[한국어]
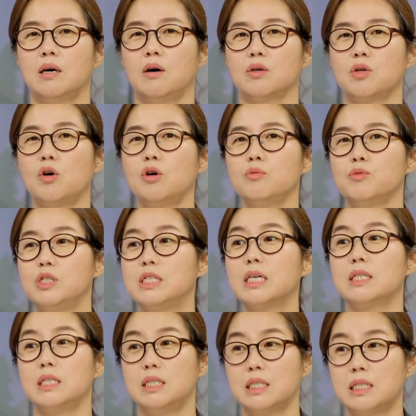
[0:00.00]
어, 성
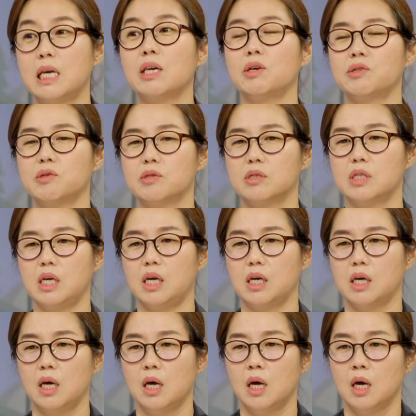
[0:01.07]
문제들이 이제
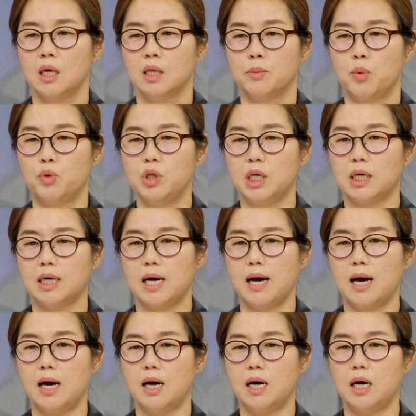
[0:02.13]
생겼었는데
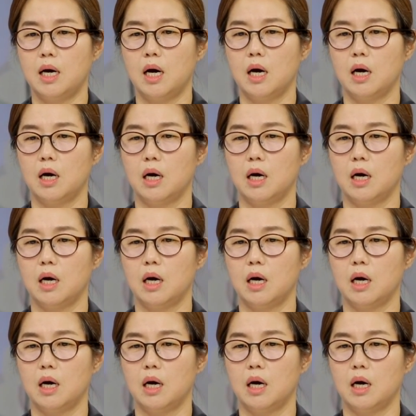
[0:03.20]
보니까